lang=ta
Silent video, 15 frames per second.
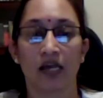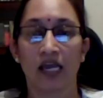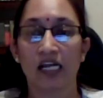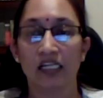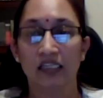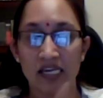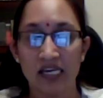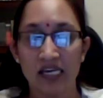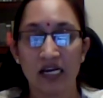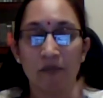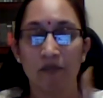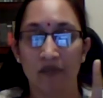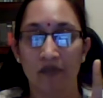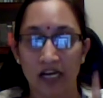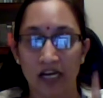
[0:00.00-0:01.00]
ஏன்னா
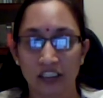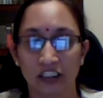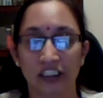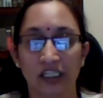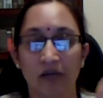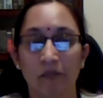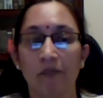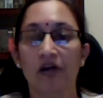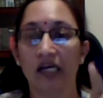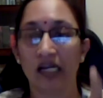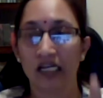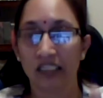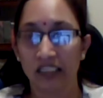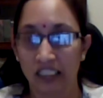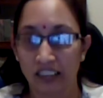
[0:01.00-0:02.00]
தீரம்
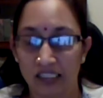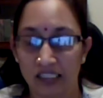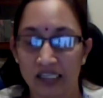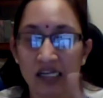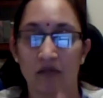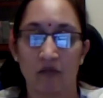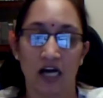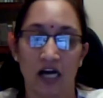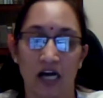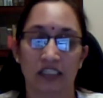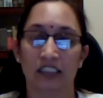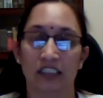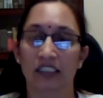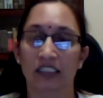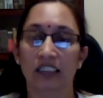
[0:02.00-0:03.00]
லட்சியம்ங்கிற அந்த
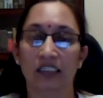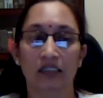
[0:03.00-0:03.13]
தீரமானது